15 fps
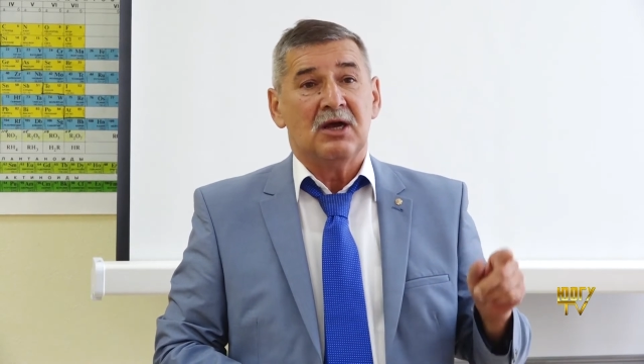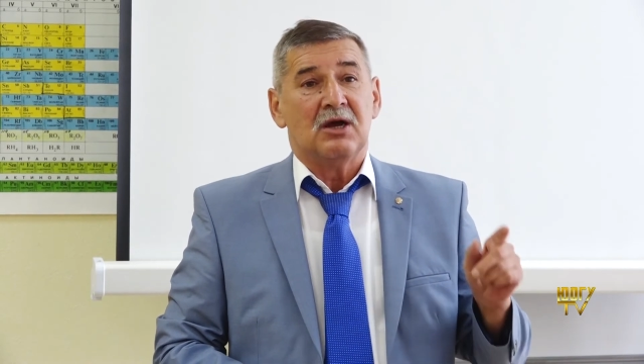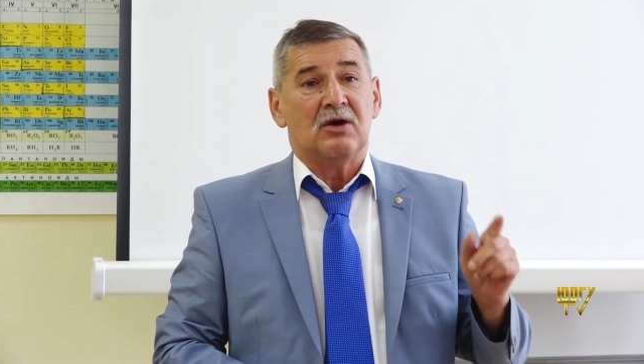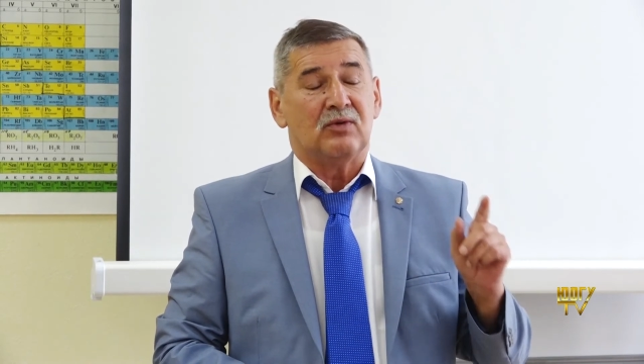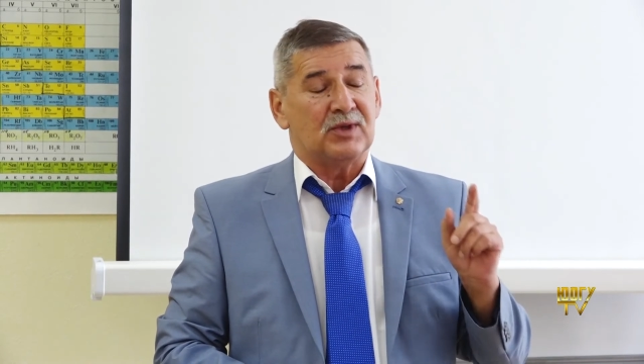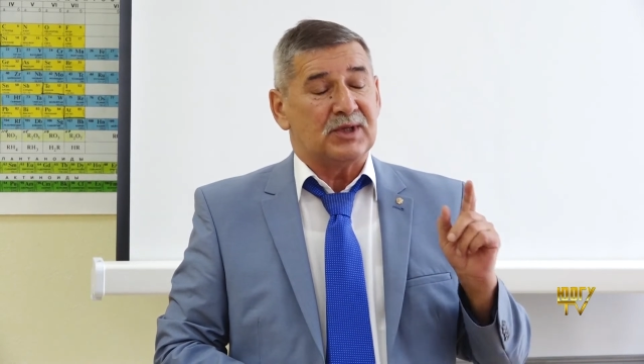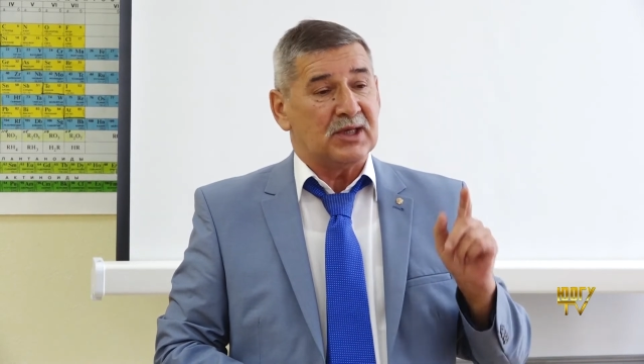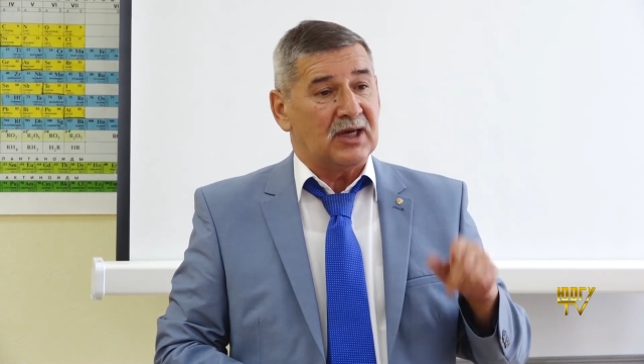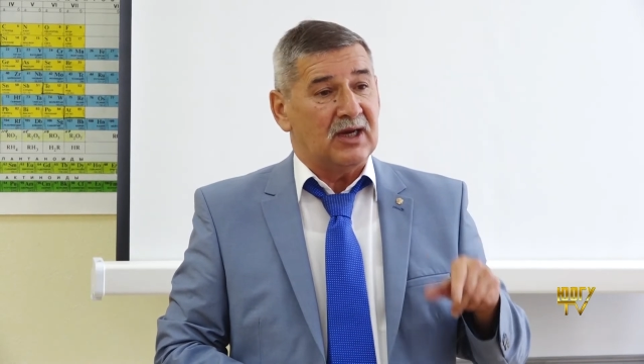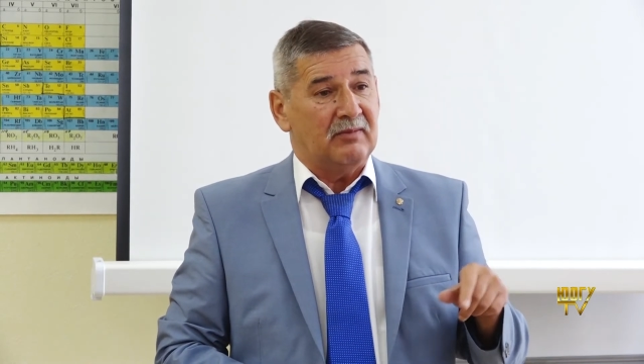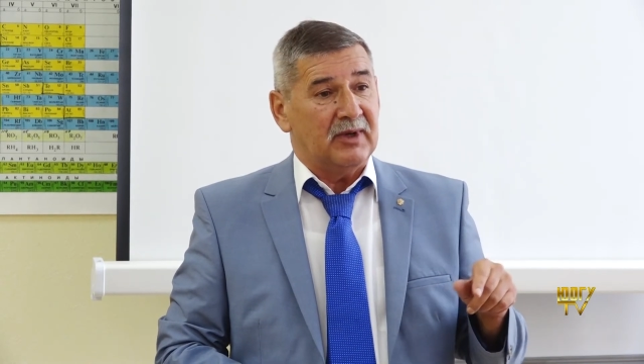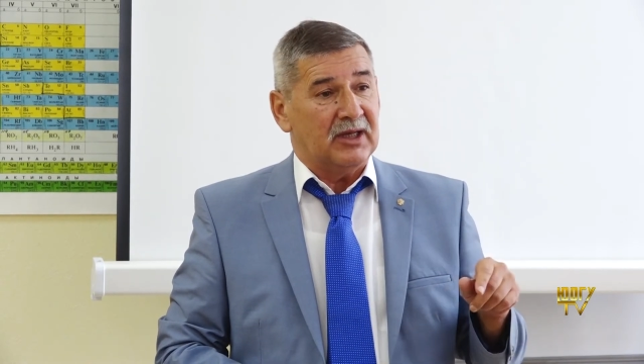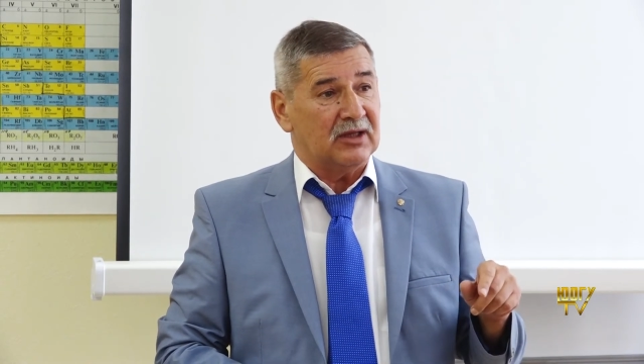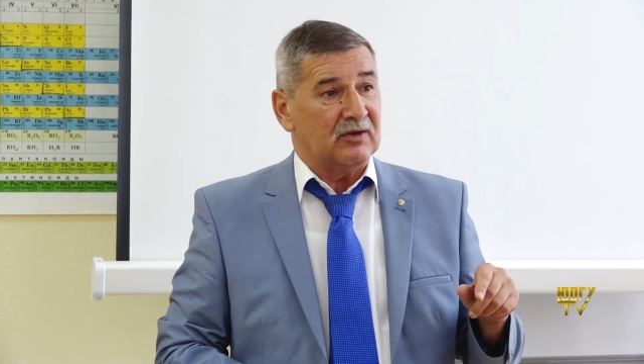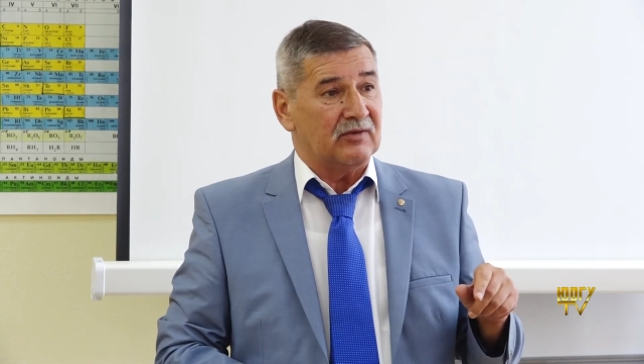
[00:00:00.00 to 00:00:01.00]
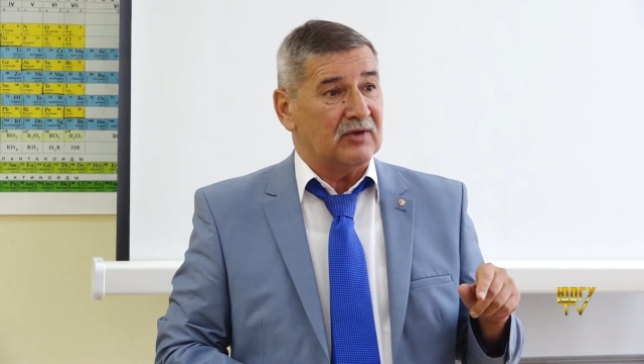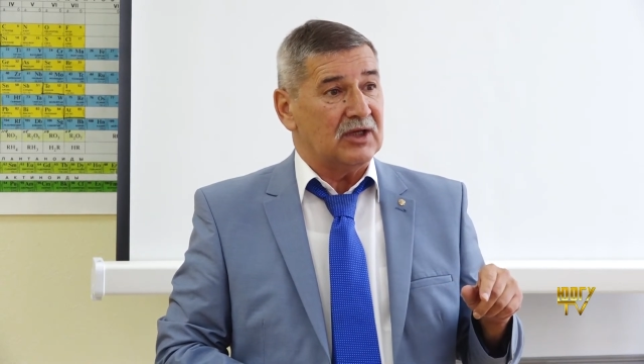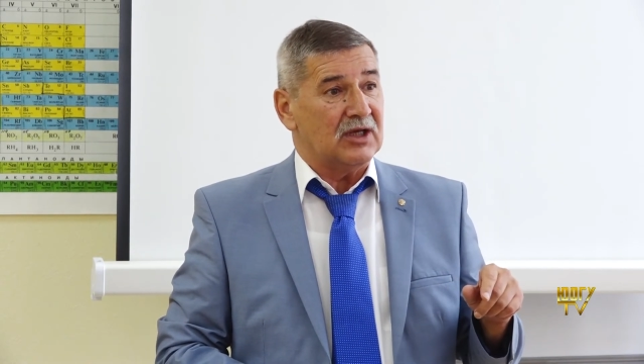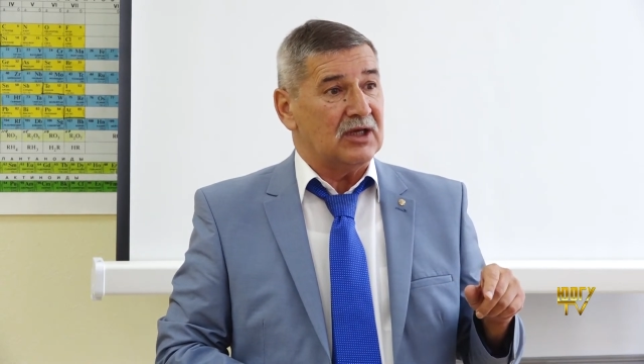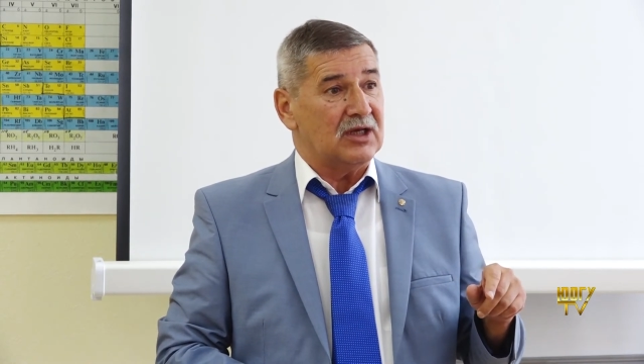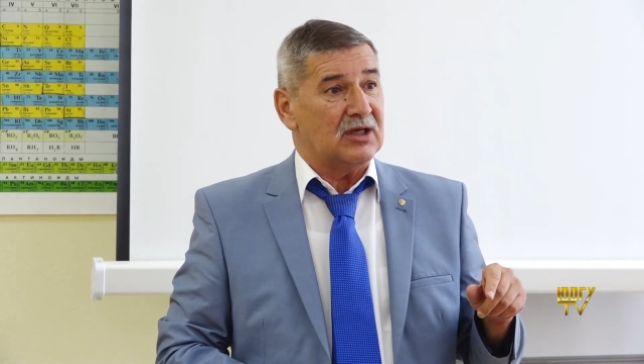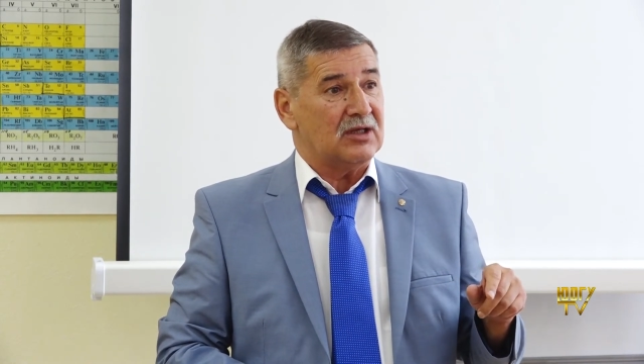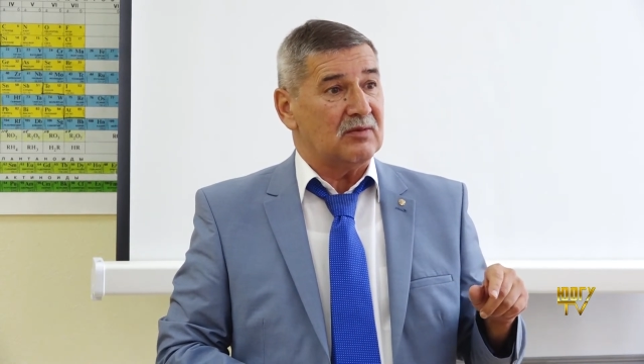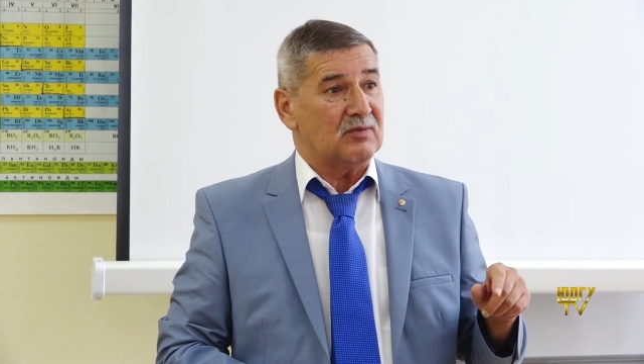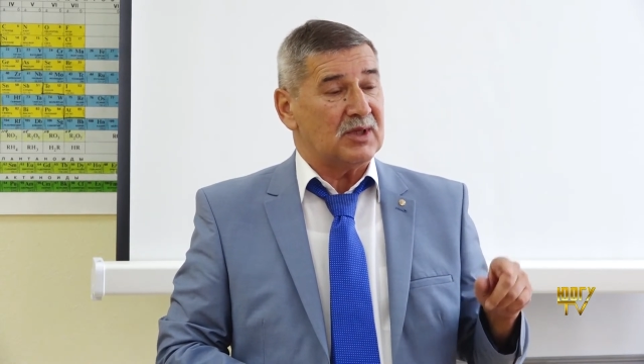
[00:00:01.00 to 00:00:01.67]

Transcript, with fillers: вот, за командование этим